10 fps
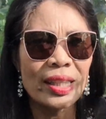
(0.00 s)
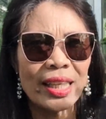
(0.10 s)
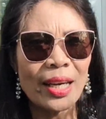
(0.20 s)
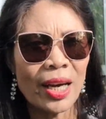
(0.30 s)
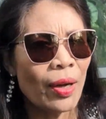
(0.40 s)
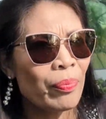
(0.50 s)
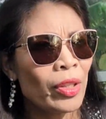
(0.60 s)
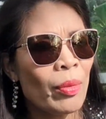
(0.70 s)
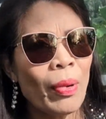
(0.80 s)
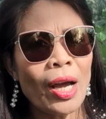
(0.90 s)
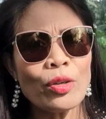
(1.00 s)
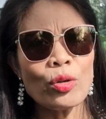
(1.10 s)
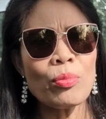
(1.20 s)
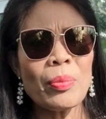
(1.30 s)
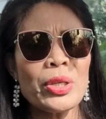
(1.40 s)
Teka, paano
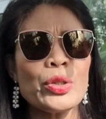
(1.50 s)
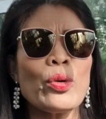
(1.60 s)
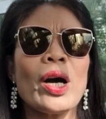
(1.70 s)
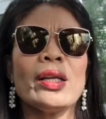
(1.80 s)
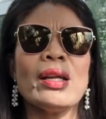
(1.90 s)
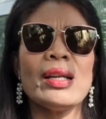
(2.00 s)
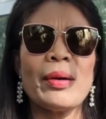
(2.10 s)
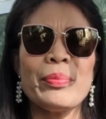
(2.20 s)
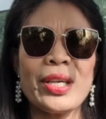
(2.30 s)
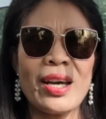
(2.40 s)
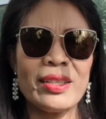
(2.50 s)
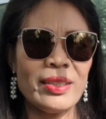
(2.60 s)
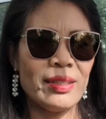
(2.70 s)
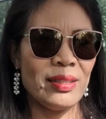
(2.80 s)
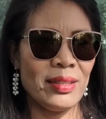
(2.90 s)
ko mabidyuhan lalab yan?
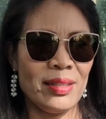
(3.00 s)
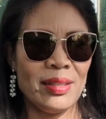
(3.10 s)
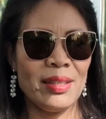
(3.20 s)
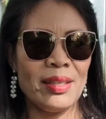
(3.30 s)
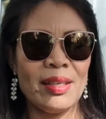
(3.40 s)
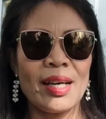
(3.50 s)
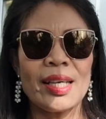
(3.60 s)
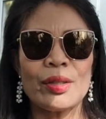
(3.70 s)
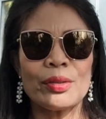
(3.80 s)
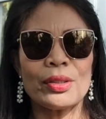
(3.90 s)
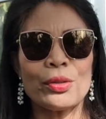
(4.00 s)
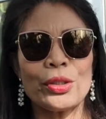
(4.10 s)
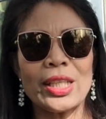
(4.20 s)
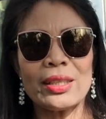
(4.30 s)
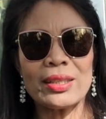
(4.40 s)
I
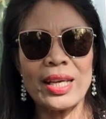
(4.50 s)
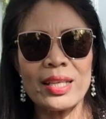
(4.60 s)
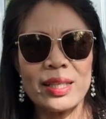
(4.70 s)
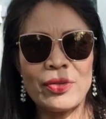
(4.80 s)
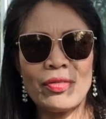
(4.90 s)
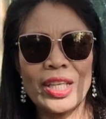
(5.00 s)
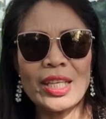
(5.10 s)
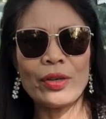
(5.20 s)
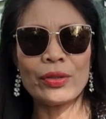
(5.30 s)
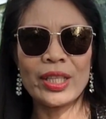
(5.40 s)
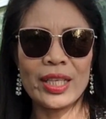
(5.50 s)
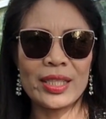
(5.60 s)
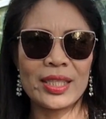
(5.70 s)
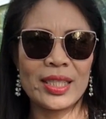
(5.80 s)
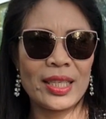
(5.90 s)
couldn't take video
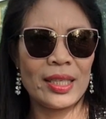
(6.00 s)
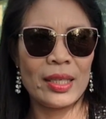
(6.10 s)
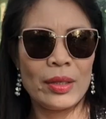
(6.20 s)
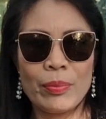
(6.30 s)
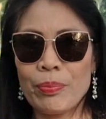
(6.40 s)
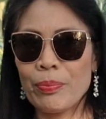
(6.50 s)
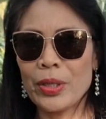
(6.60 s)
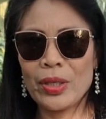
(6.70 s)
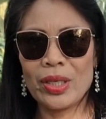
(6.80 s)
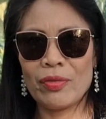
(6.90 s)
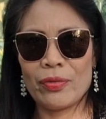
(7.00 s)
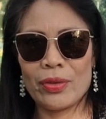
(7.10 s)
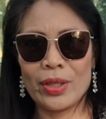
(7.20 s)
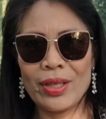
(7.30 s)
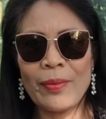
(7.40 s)
this.
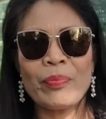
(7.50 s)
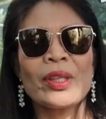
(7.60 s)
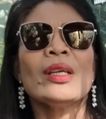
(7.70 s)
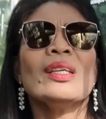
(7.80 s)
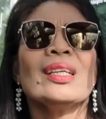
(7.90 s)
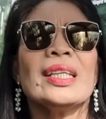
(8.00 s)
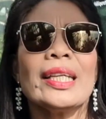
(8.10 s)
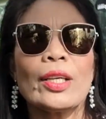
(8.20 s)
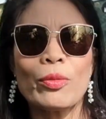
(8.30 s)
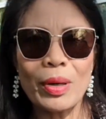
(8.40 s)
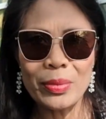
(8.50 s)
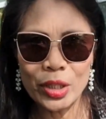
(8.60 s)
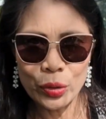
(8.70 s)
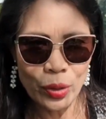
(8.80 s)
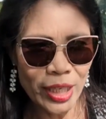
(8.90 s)
Beautiful hindi ko
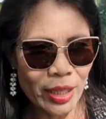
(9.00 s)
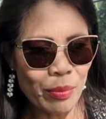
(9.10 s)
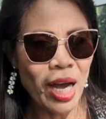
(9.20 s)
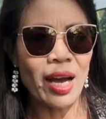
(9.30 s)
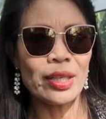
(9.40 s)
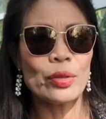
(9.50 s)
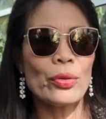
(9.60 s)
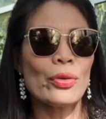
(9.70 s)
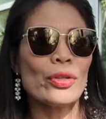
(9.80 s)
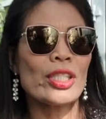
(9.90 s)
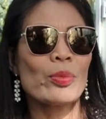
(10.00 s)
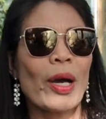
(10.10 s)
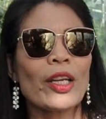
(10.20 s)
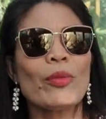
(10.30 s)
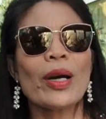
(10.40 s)
mabidyuhan ng maayos.
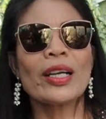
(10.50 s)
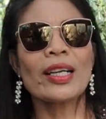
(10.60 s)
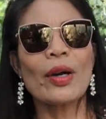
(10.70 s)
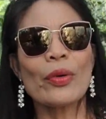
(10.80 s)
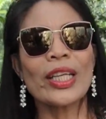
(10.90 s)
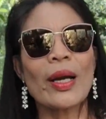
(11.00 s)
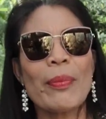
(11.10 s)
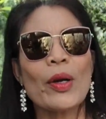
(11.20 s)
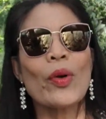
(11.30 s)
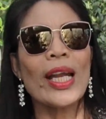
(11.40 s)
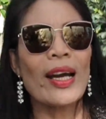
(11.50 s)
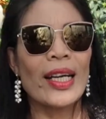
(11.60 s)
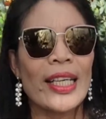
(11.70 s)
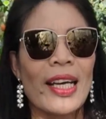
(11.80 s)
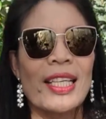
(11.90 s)
Paano bang gagawin kapag wala
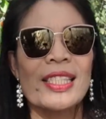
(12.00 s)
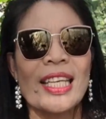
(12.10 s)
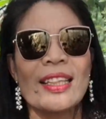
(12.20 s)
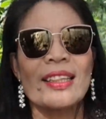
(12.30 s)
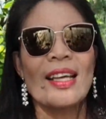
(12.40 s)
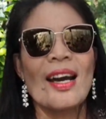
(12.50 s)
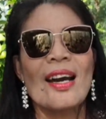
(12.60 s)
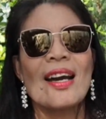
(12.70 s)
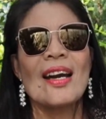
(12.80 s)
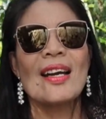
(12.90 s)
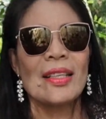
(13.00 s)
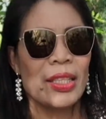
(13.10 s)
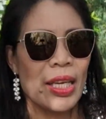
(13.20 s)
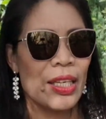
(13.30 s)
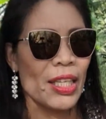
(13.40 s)
ka na, sinta?
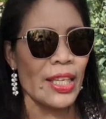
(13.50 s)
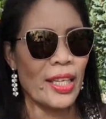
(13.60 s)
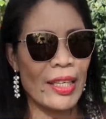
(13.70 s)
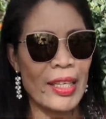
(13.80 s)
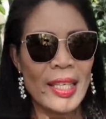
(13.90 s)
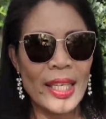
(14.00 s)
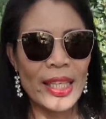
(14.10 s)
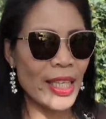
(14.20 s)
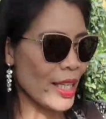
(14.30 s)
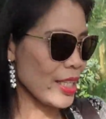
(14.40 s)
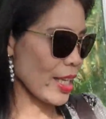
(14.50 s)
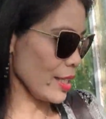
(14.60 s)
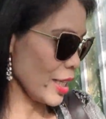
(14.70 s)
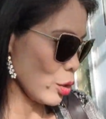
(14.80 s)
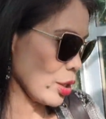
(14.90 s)
Hindi, hindi. Hindi
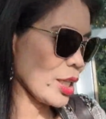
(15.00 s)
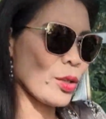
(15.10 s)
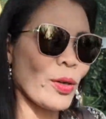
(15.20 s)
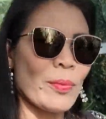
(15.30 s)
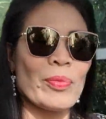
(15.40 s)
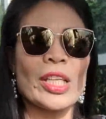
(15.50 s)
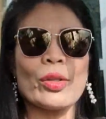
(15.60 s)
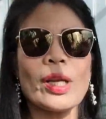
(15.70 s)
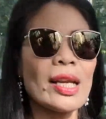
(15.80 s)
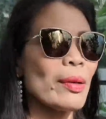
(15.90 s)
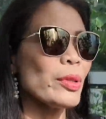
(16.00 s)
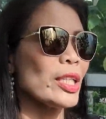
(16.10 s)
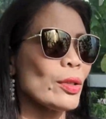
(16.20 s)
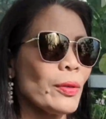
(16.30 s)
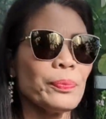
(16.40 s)
ganyan. Dito, dito. Dito, lalab,
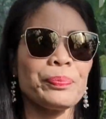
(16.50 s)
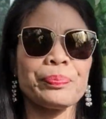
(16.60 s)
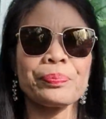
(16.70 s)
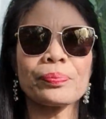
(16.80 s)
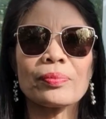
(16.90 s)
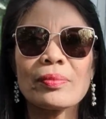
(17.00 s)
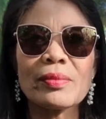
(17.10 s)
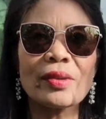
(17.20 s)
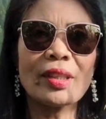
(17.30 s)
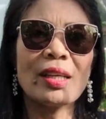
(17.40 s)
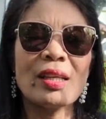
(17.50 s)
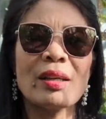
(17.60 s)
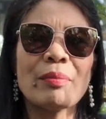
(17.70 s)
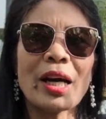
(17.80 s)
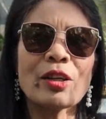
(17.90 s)
dito.
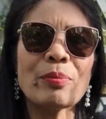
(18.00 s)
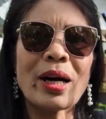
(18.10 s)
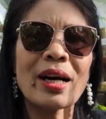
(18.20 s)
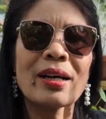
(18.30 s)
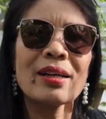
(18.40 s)
Paano ba?